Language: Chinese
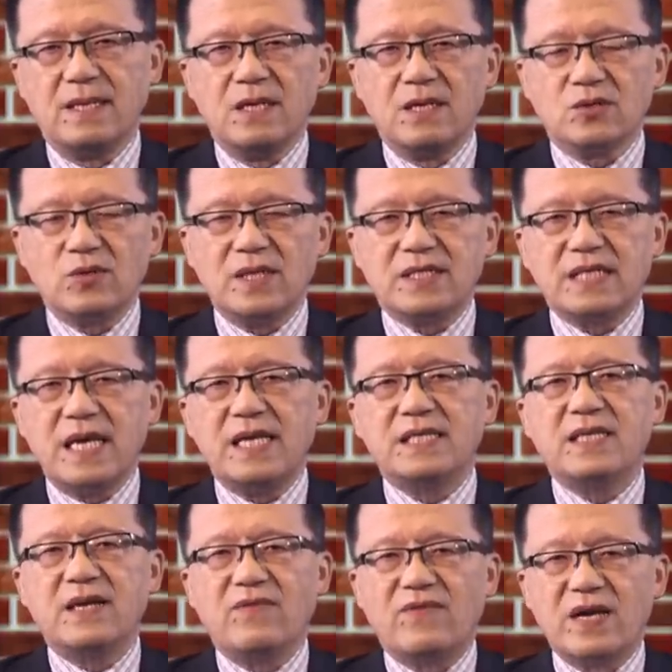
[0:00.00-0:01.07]
所以这
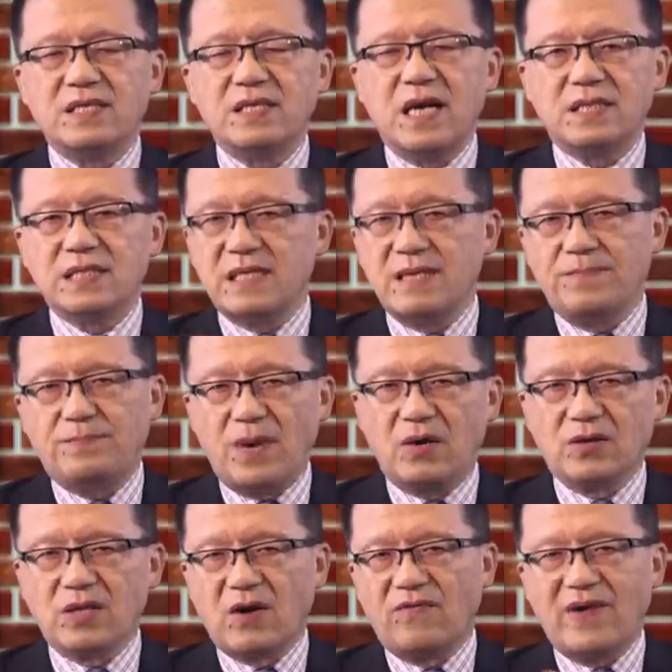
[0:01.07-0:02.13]
些文章、这些
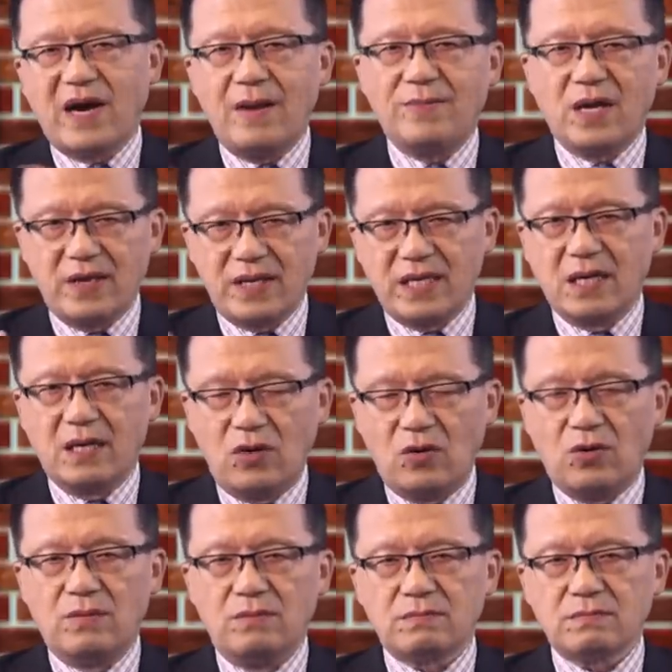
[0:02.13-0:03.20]
报道发表了以
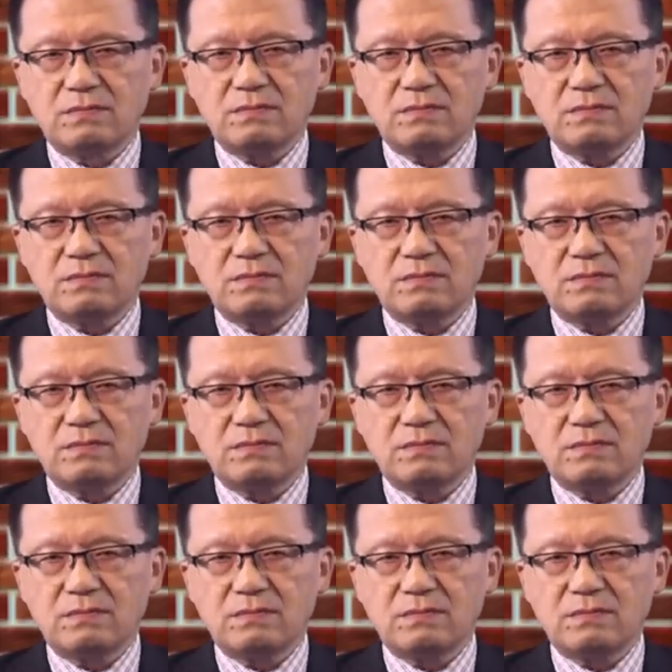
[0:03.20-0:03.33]
后，